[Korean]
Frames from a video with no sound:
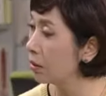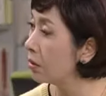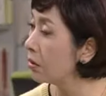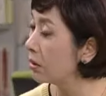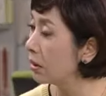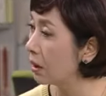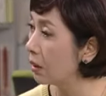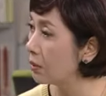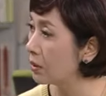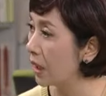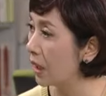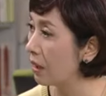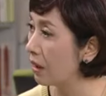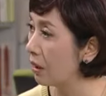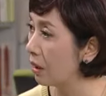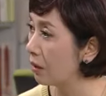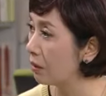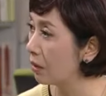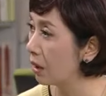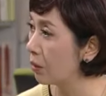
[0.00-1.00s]
사람 잘
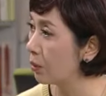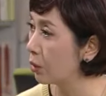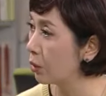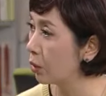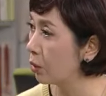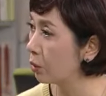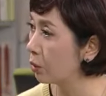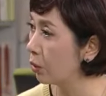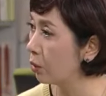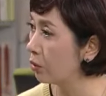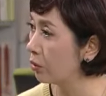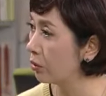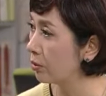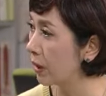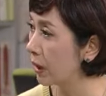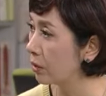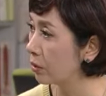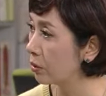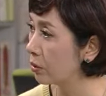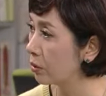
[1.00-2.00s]
나간다며 돈도
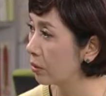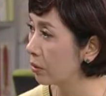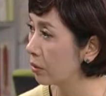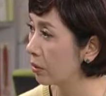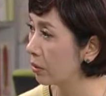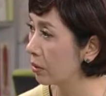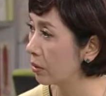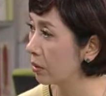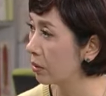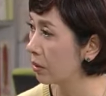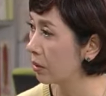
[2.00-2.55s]
많고.